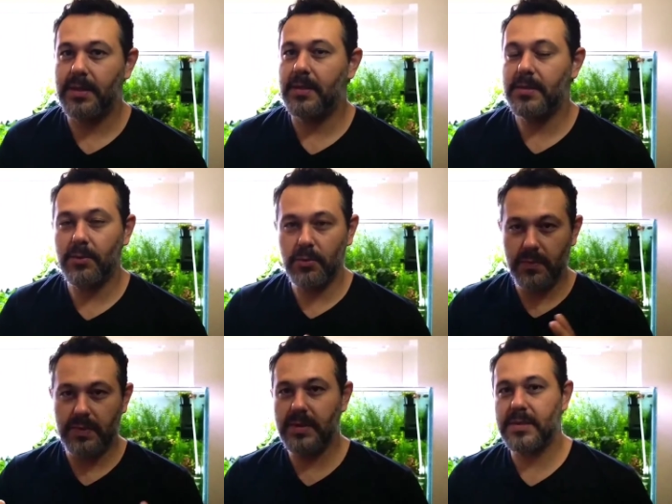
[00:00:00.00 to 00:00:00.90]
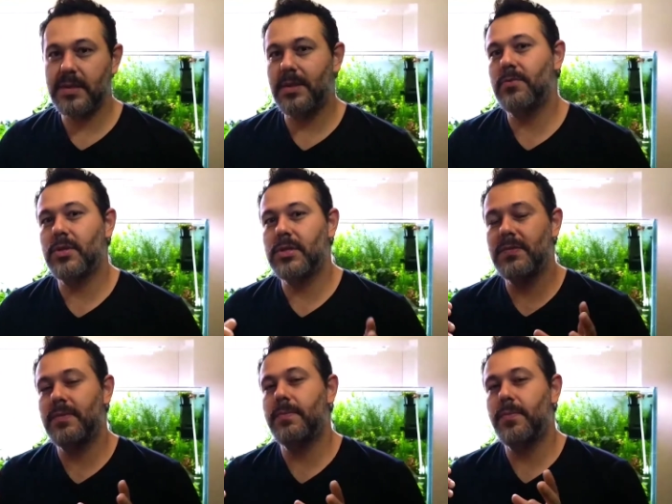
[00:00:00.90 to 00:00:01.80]
que são dúvidas que eu já
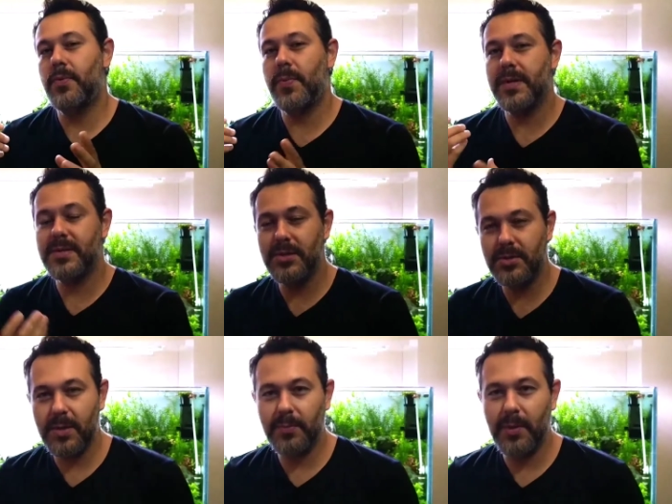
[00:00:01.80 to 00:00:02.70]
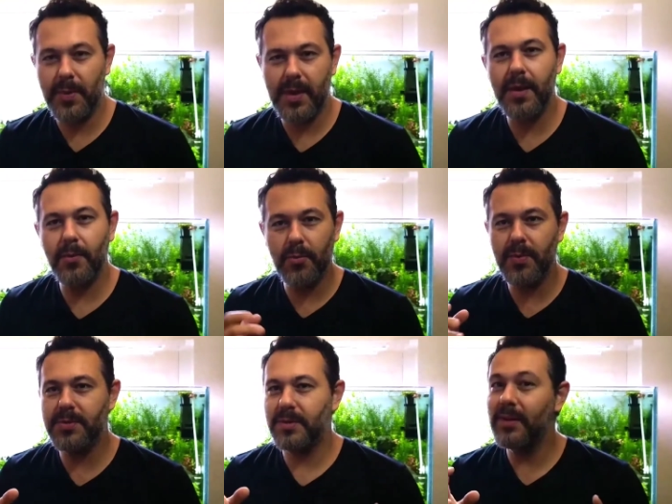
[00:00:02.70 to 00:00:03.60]
tive por bastante tempo também e
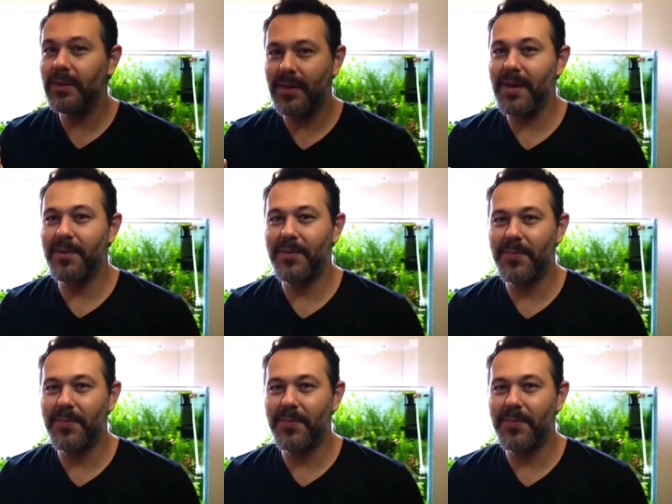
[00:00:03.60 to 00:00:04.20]
algumas ainda tenho,